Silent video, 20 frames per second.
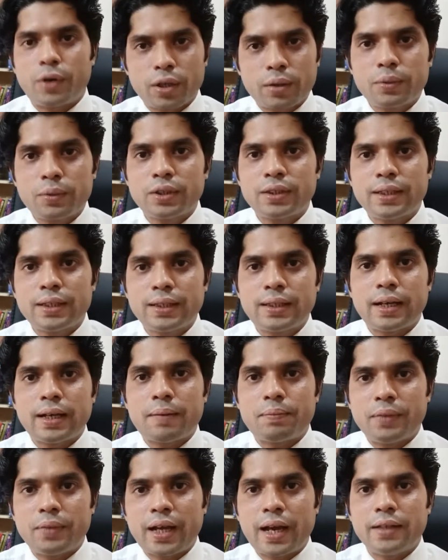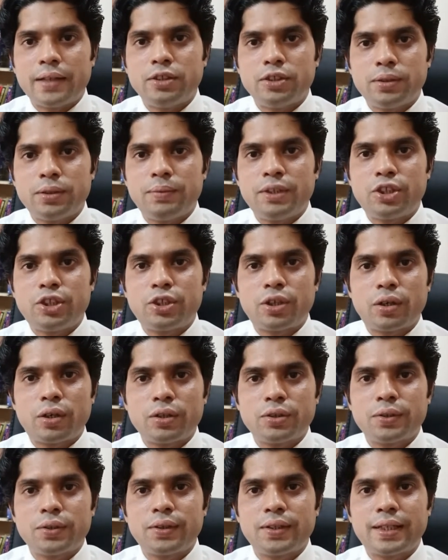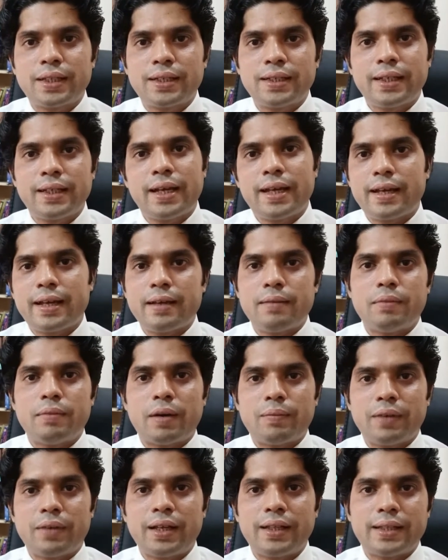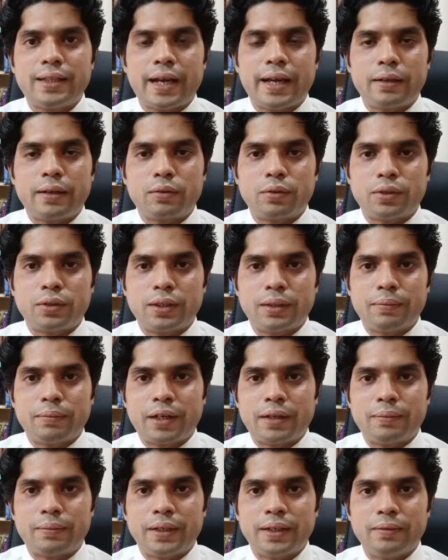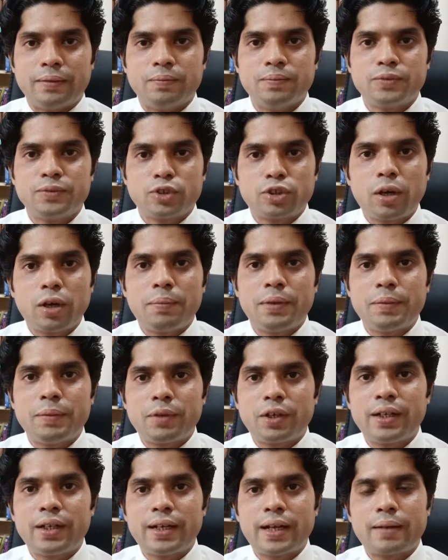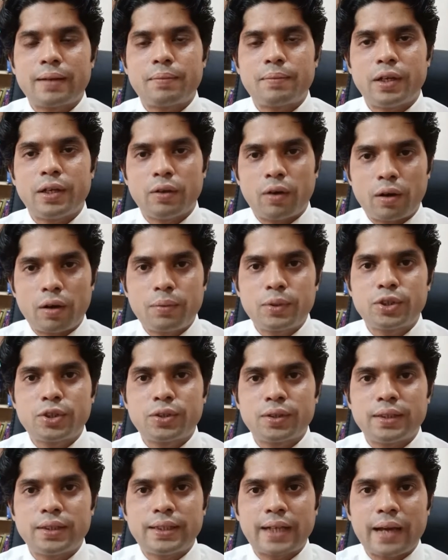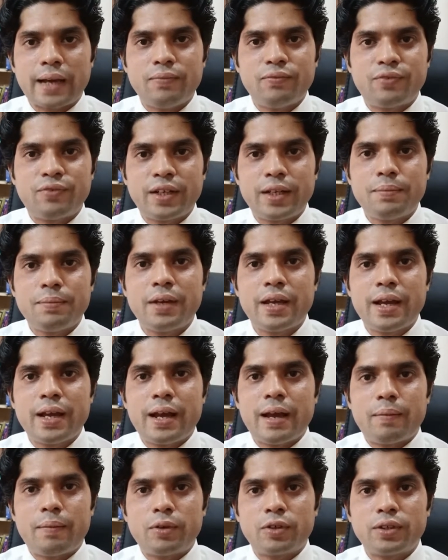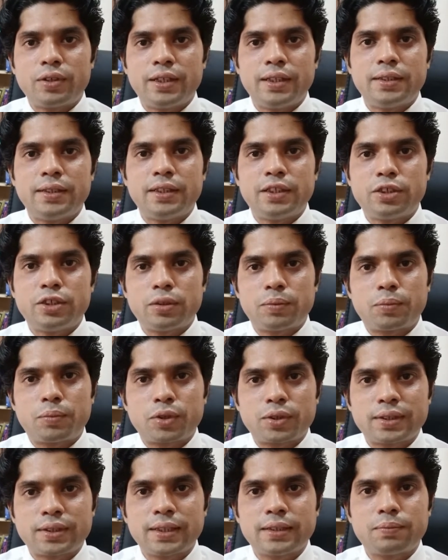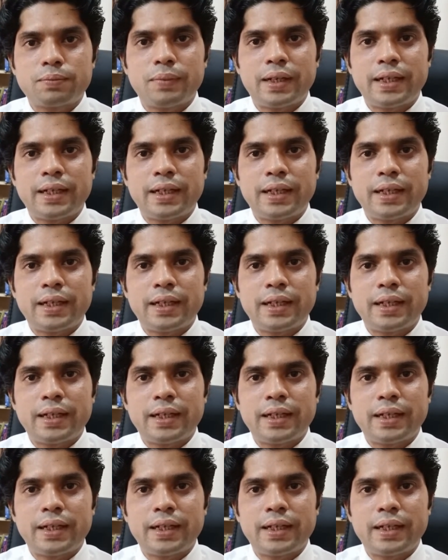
পরবর্তীতে আপনি আইনজীবীর সহযোগিতা নিয়ে এই মামলা দায়ের করতে পারবেন তবে মনে রাখবেন অবশ্যই টাইম ফ্রেম এবং নির্দিষ্ট প্রসেস